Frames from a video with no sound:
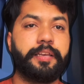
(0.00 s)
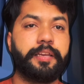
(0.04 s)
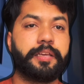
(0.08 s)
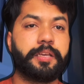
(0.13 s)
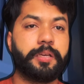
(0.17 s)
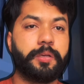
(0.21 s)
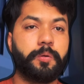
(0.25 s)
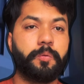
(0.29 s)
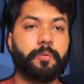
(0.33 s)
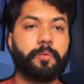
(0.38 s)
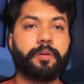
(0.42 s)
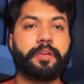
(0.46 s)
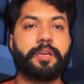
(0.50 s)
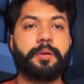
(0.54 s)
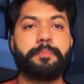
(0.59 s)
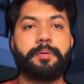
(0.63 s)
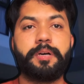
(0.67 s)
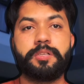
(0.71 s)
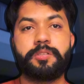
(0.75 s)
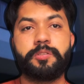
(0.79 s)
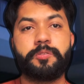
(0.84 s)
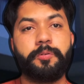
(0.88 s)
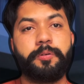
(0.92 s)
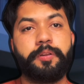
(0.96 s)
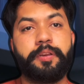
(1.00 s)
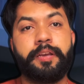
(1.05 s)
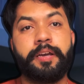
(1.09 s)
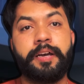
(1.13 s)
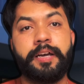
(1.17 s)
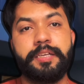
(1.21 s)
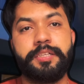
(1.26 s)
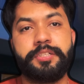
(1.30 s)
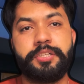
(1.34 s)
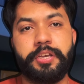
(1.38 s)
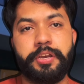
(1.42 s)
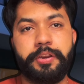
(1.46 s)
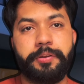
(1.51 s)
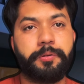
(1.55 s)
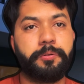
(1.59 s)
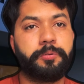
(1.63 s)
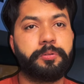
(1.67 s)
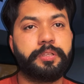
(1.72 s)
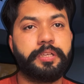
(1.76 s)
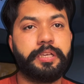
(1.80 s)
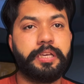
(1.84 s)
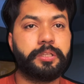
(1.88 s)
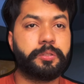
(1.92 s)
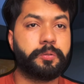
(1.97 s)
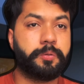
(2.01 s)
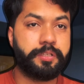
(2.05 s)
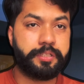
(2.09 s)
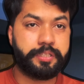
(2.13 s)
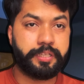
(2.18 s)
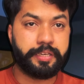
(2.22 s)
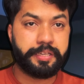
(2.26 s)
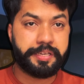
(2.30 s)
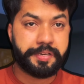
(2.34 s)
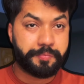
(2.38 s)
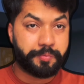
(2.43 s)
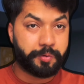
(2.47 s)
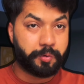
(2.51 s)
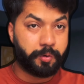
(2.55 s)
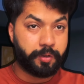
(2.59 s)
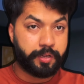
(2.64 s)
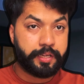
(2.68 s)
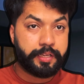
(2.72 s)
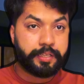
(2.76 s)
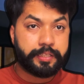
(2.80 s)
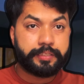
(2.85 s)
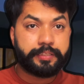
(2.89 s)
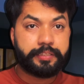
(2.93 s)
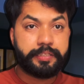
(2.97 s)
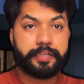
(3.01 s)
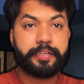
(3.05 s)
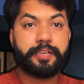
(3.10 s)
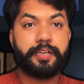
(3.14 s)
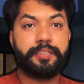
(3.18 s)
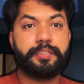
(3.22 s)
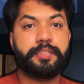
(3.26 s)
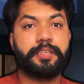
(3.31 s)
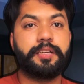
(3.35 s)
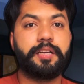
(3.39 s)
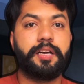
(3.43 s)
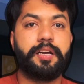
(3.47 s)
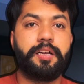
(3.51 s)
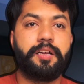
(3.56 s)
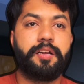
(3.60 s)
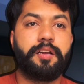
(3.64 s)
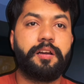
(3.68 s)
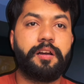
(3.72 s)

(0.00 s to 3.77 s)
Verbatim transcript: लेकिन उनके पास कोई रिहाइश नहीं होती है तो इसलिए वो जगह जगह